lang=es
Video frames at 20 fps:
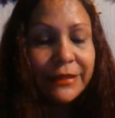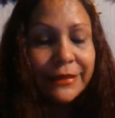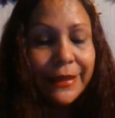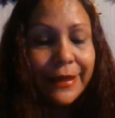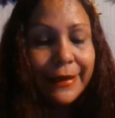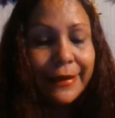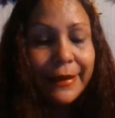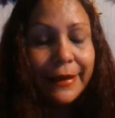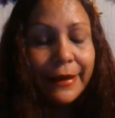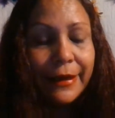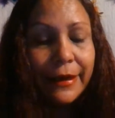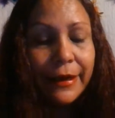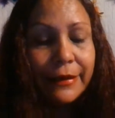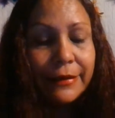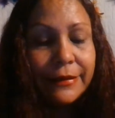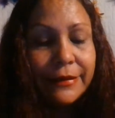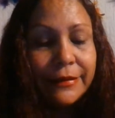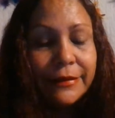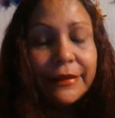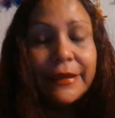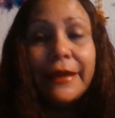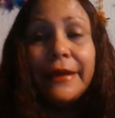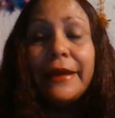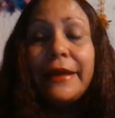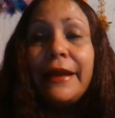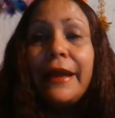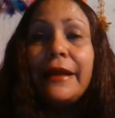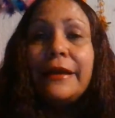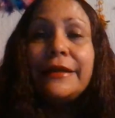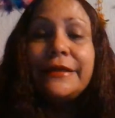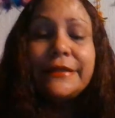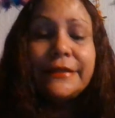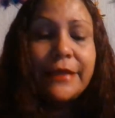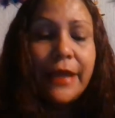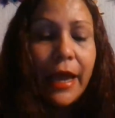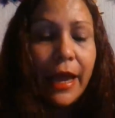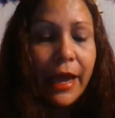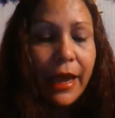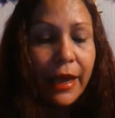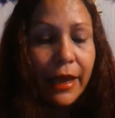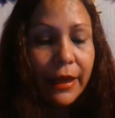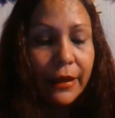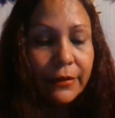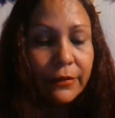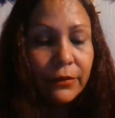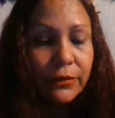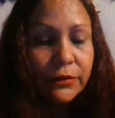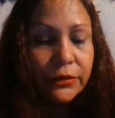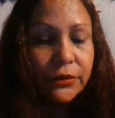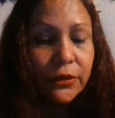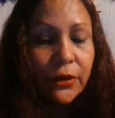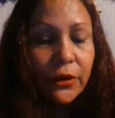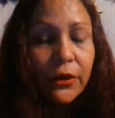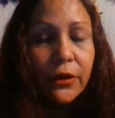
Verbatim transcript: generalizados